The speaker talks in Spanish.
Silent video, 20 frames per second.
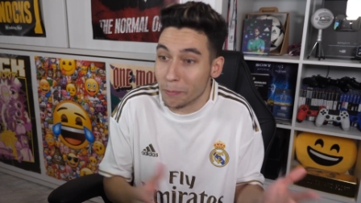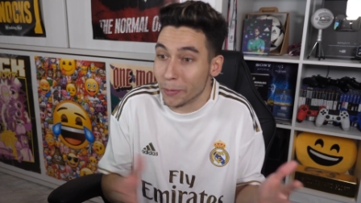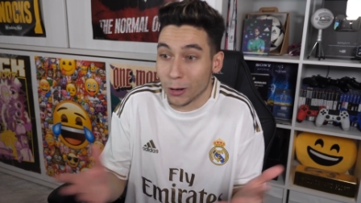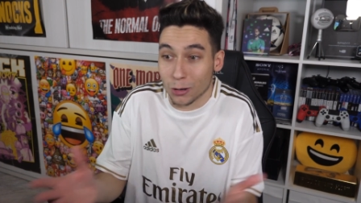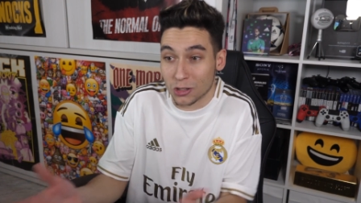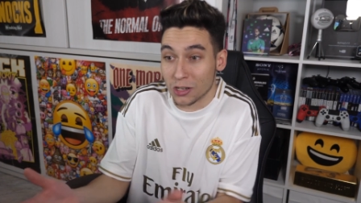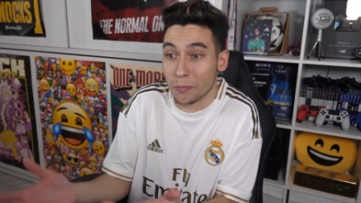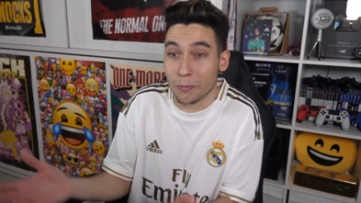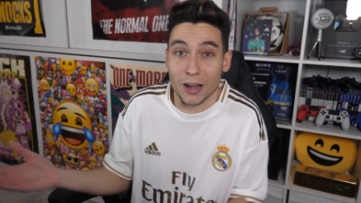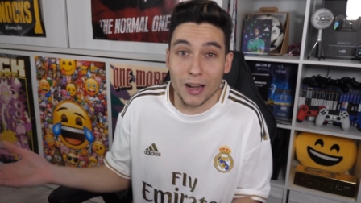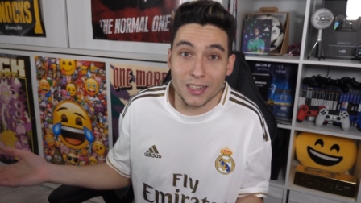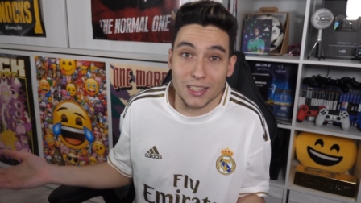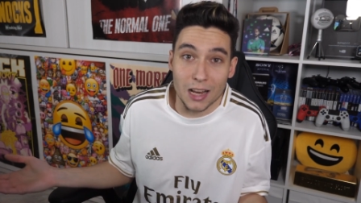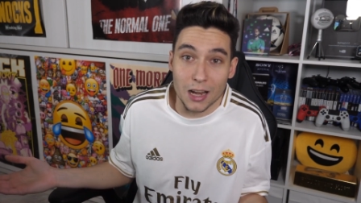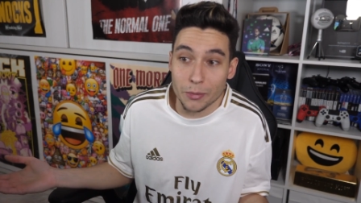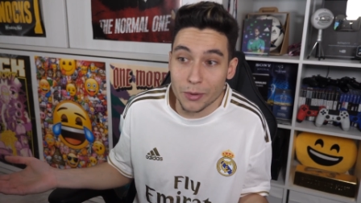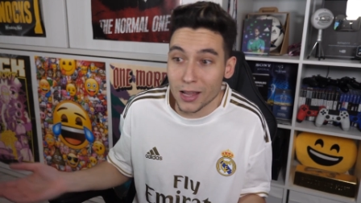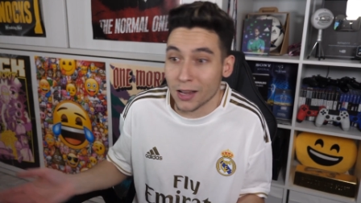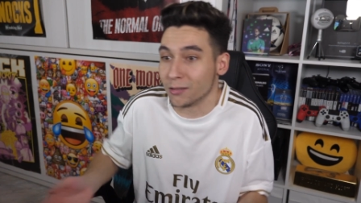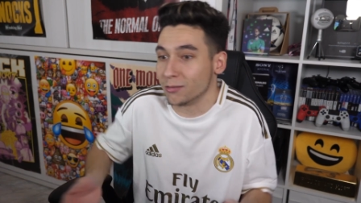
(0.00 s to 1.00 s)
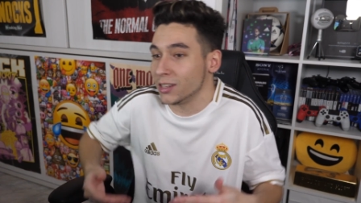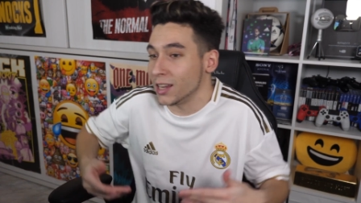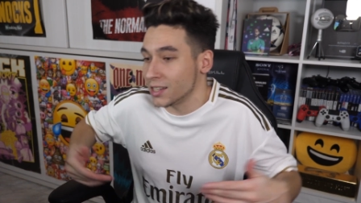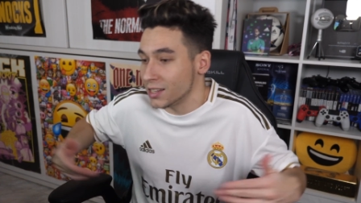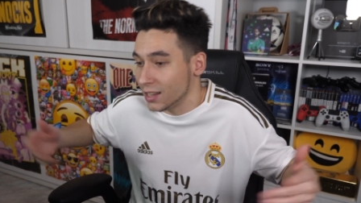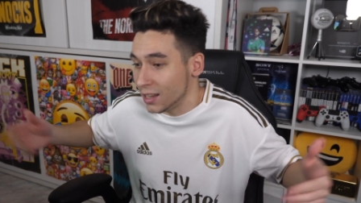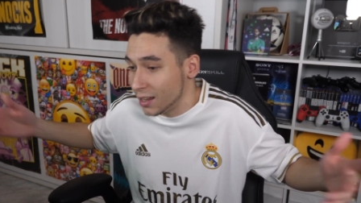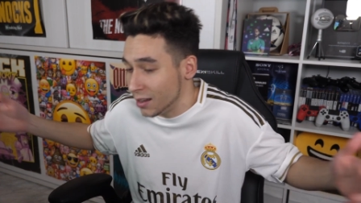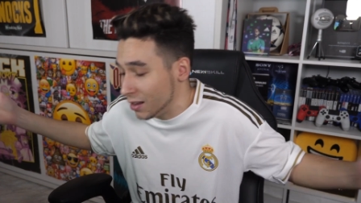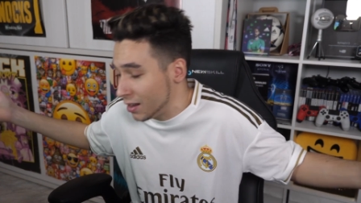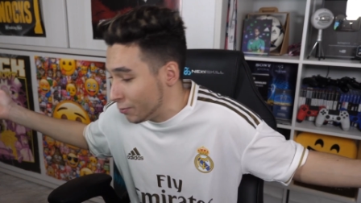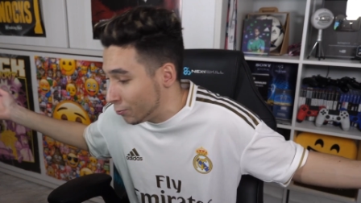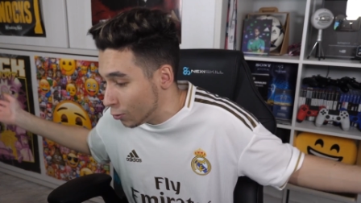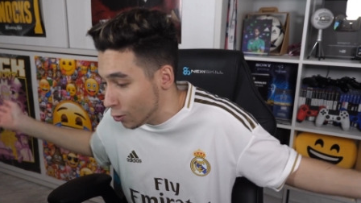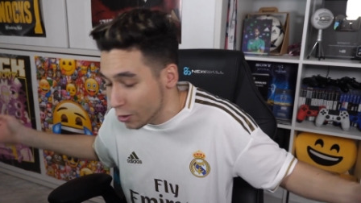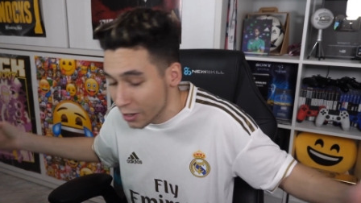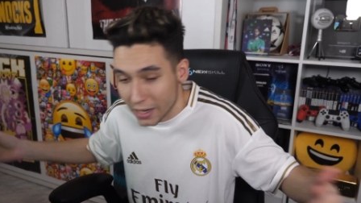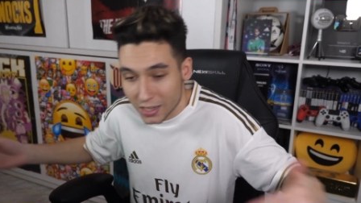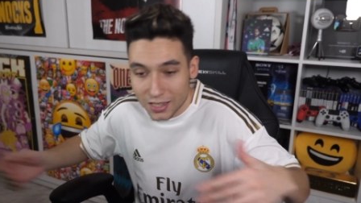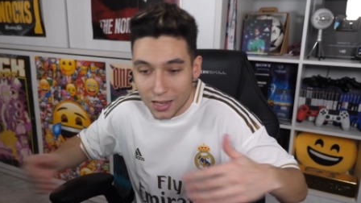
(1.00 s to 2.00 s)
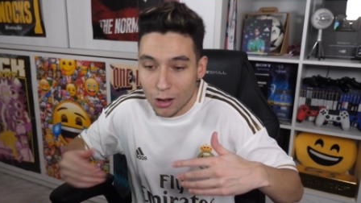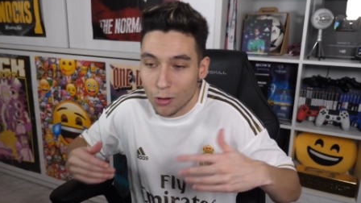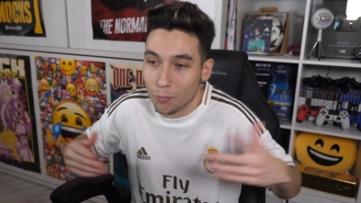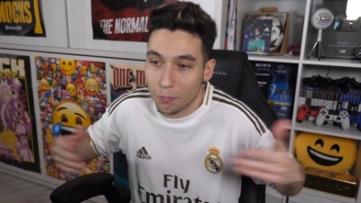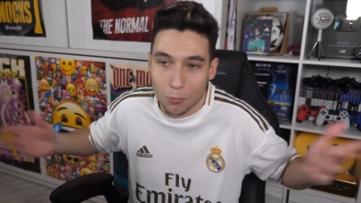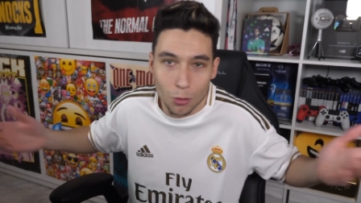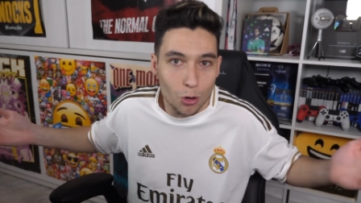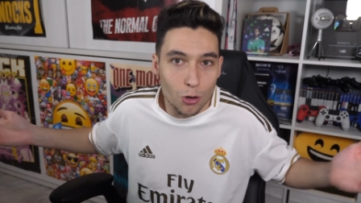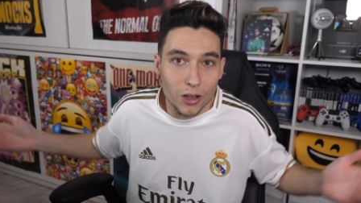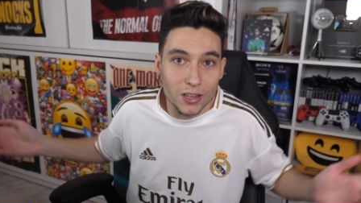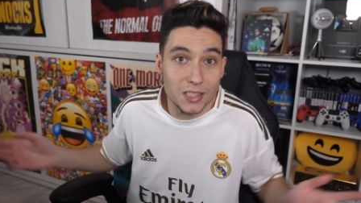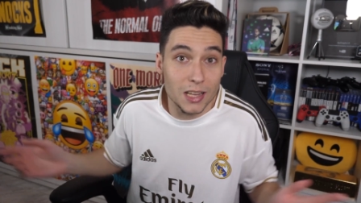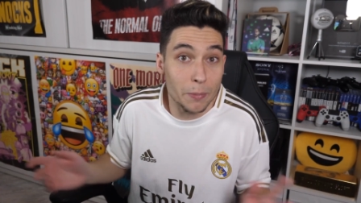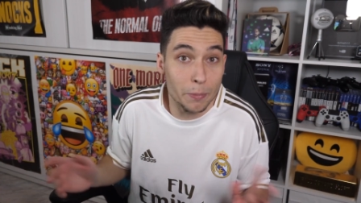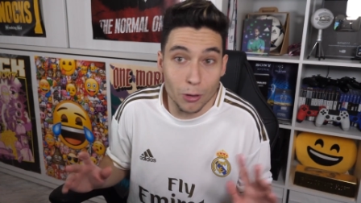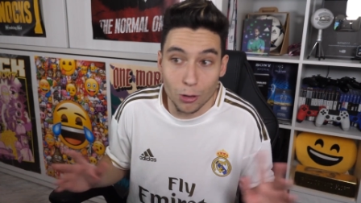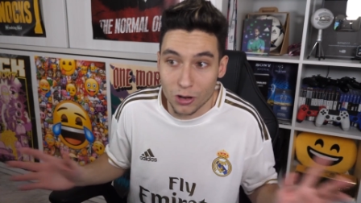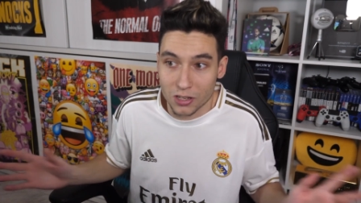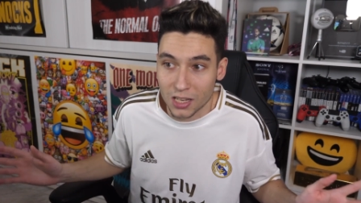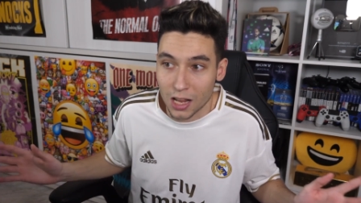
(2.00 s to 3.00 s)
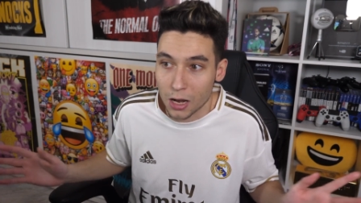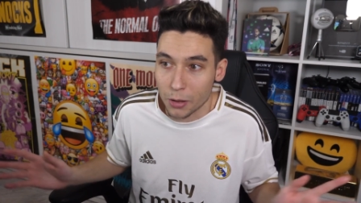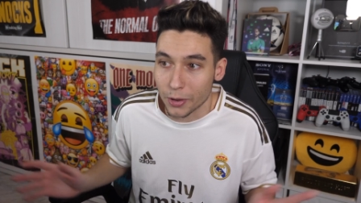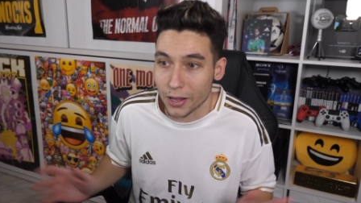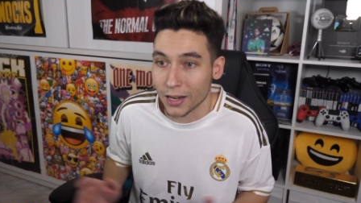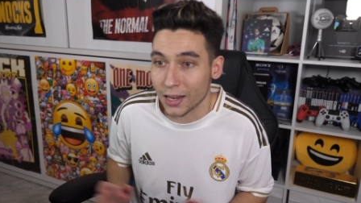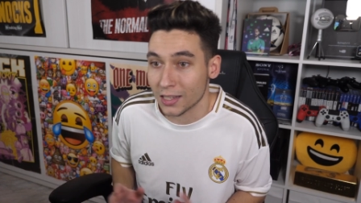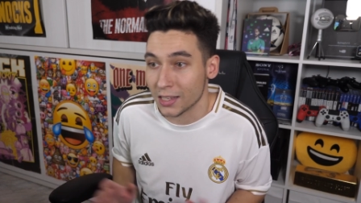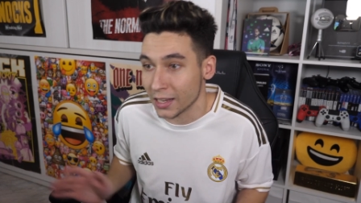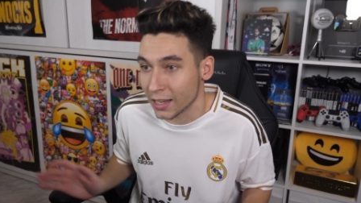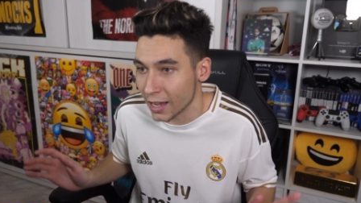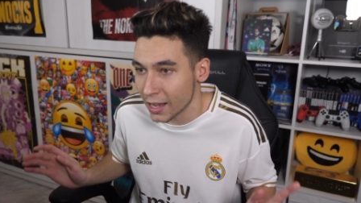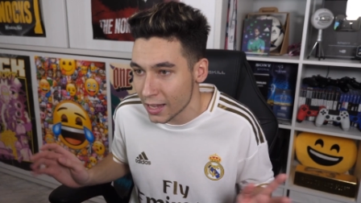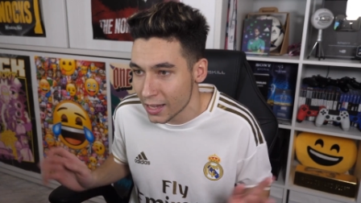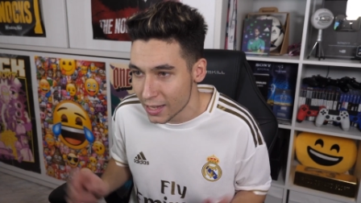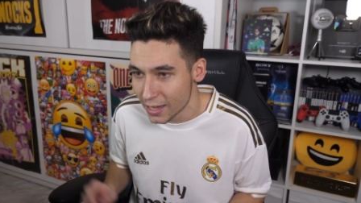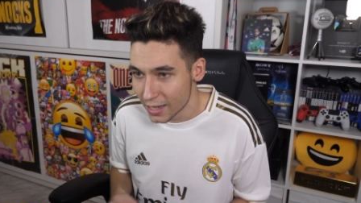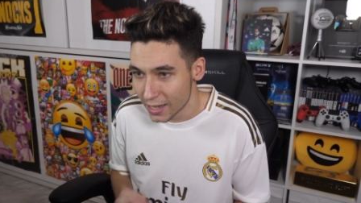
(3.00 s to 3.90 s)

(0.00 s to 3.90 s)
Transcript: pero siempre le sale bien, ya sea Flor, ya sea por lo que sea, pero le sale bien. Así que